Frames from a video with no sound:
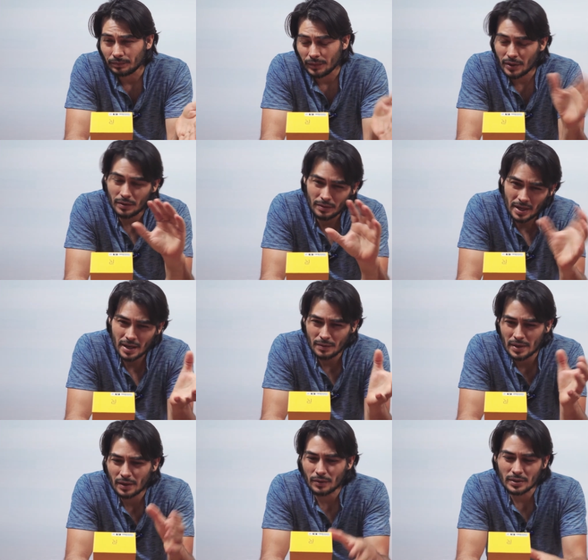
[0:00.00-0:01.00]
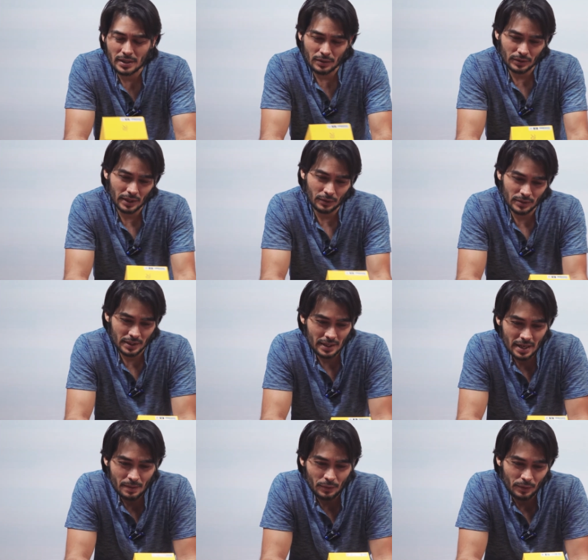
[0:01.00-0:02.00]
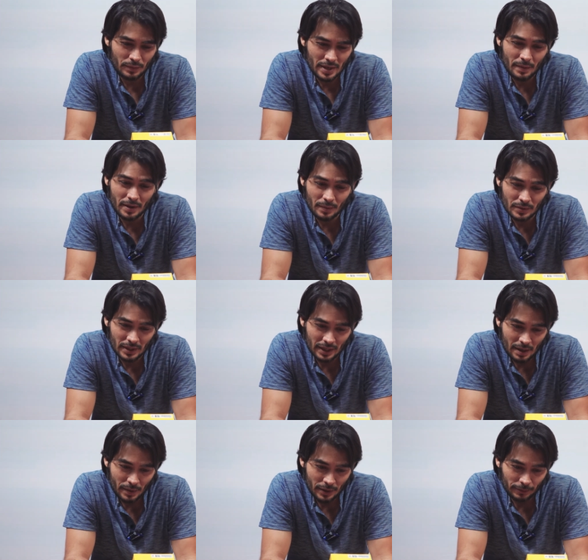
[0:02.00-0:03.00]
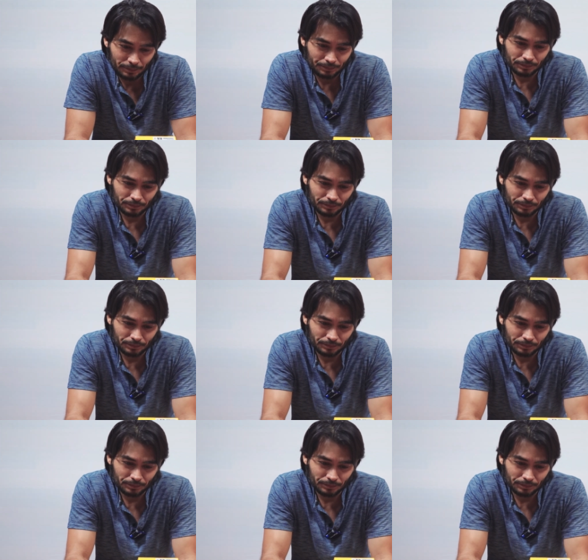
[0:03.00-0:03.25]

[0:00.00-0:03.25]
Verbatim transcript: Pero hay una cosa y otra cosa, ya, ya veremos en el camino.